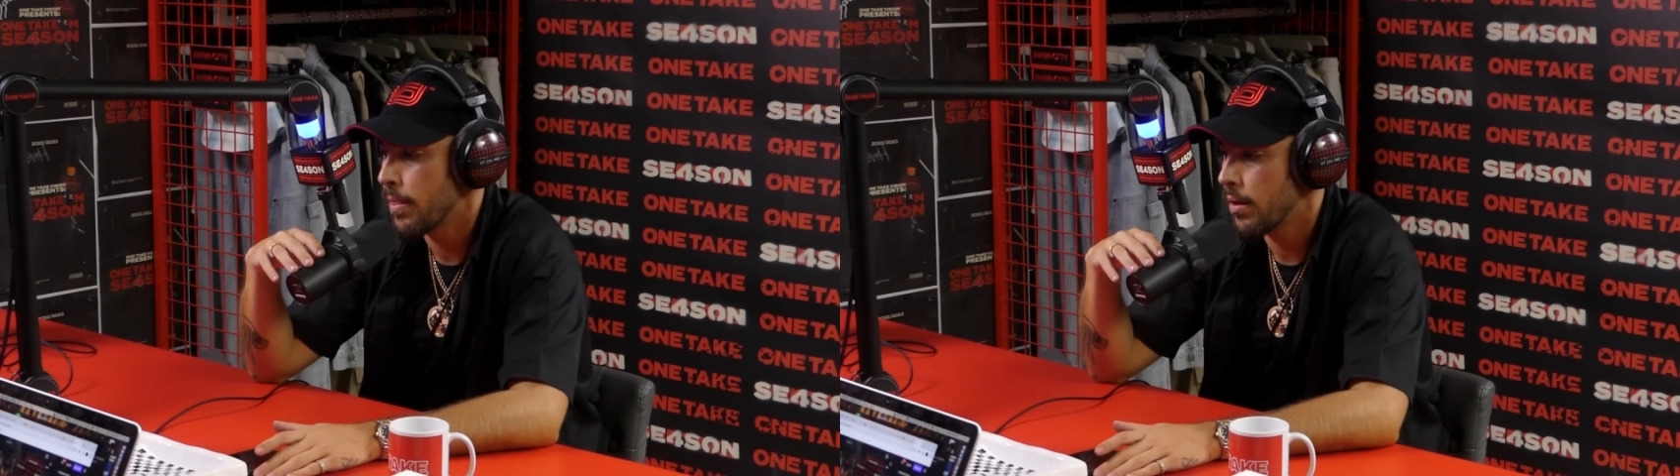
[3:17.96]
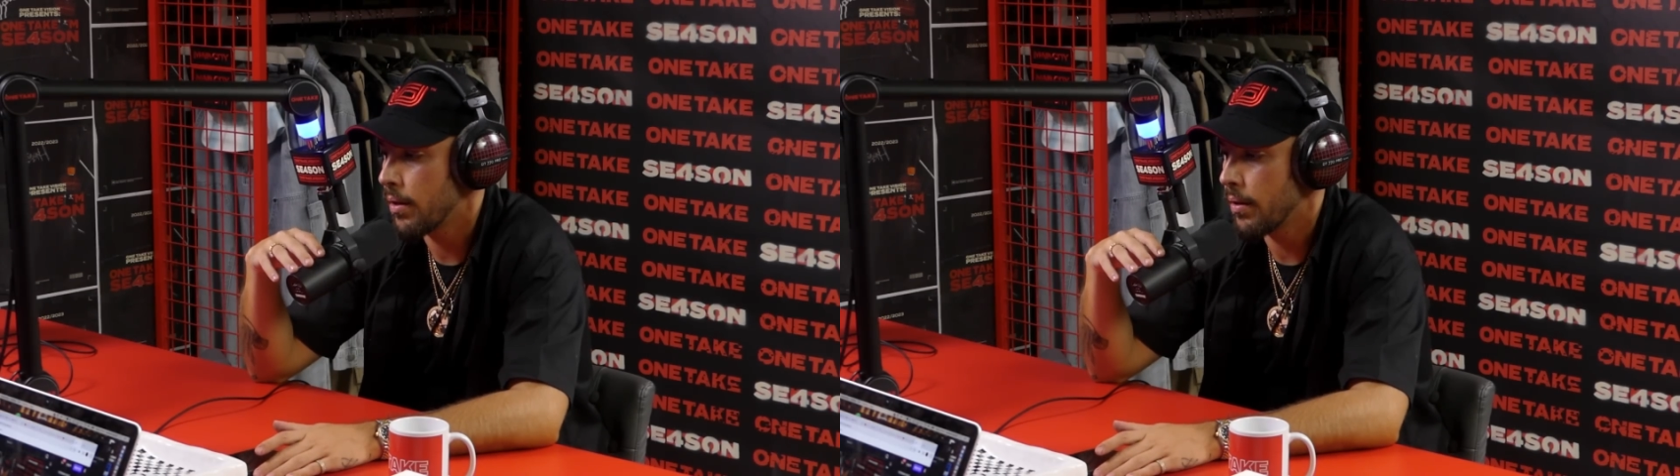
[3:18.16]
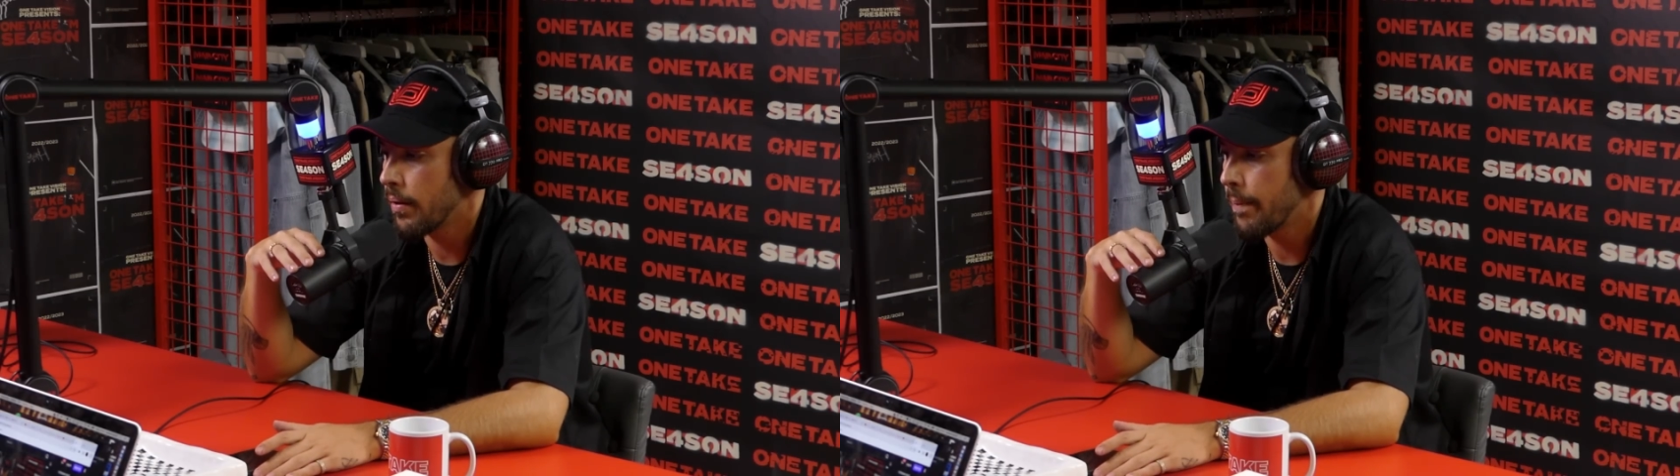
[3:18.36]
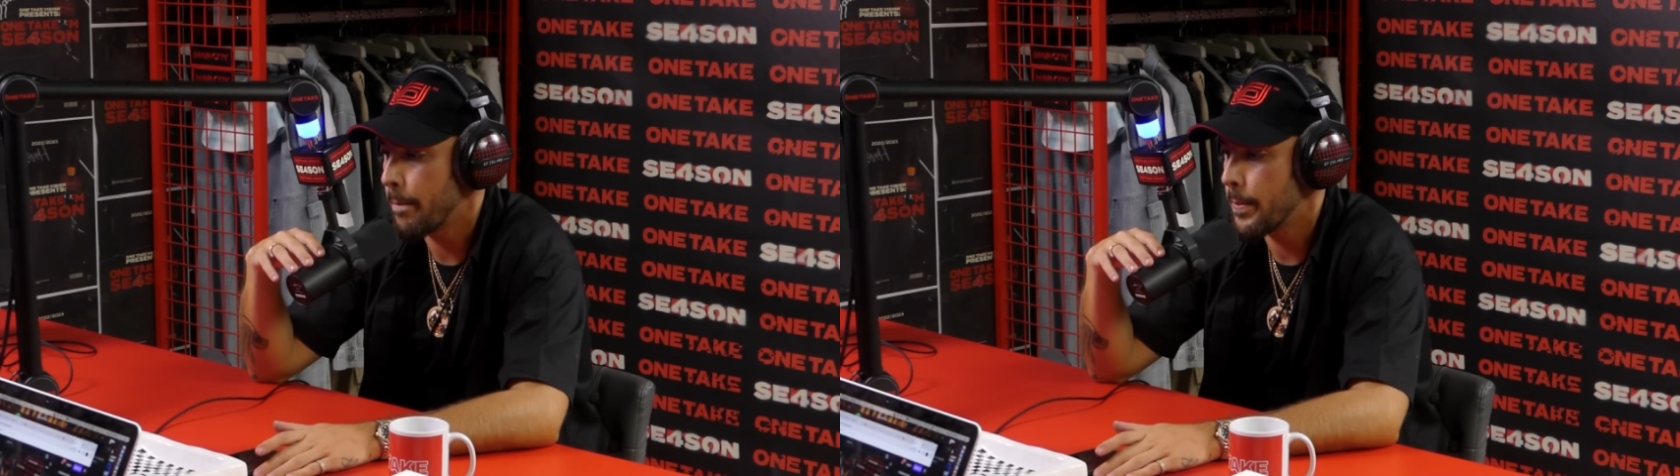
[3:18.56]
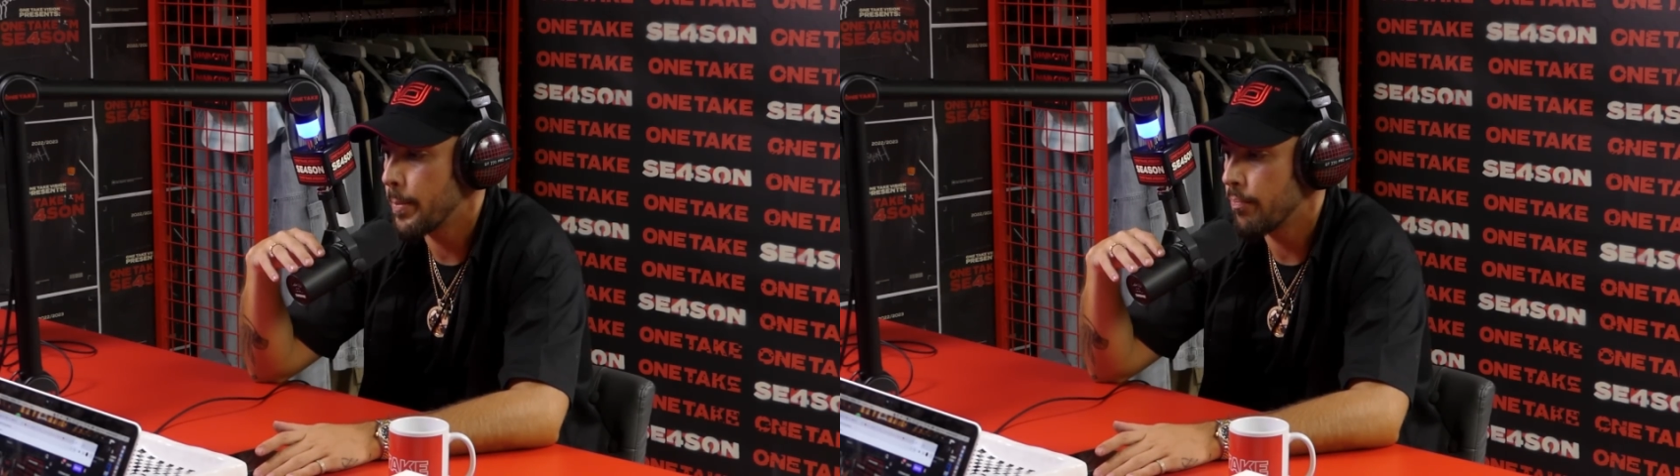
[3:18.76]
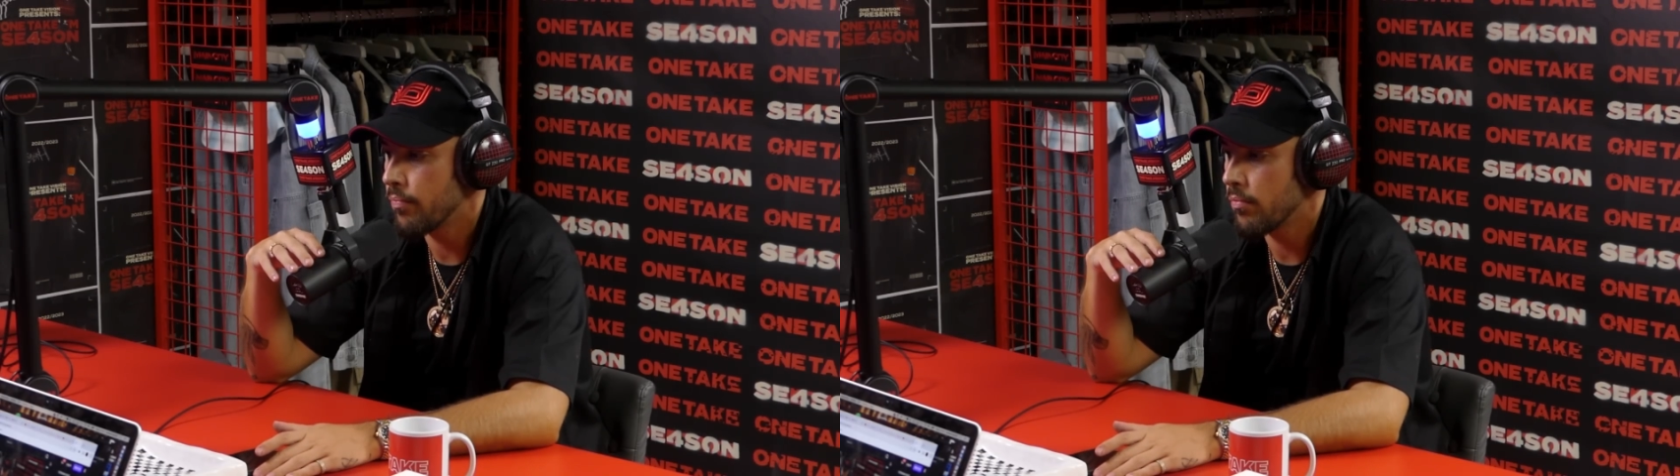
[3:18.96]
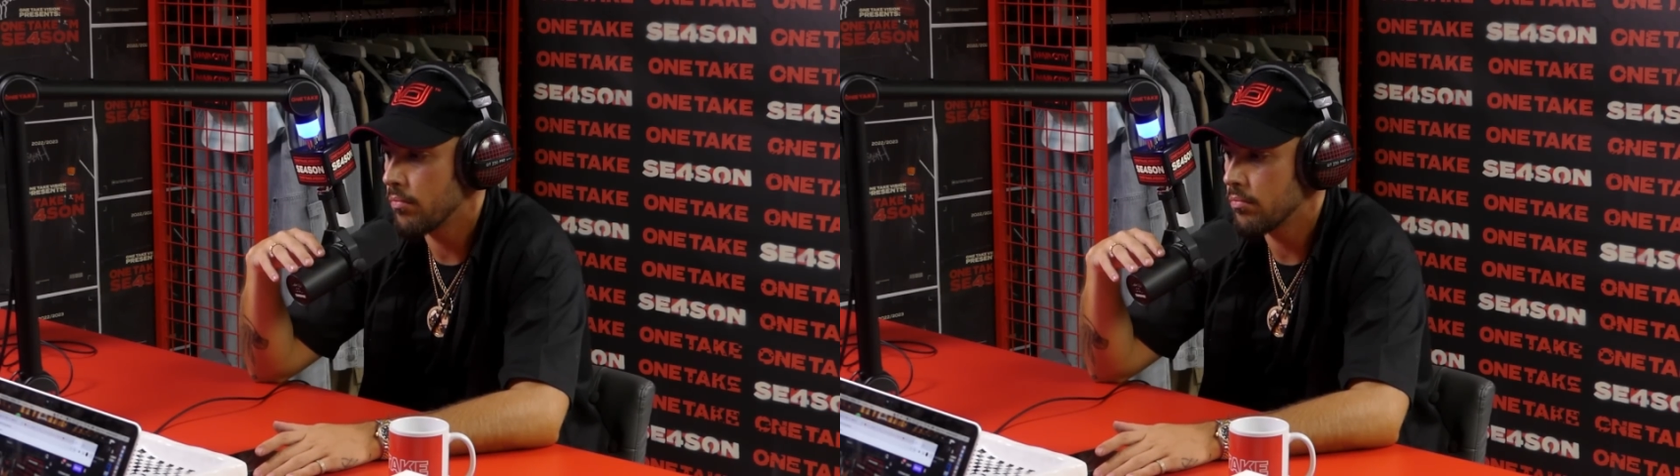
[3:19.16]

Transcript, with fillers: Ehm,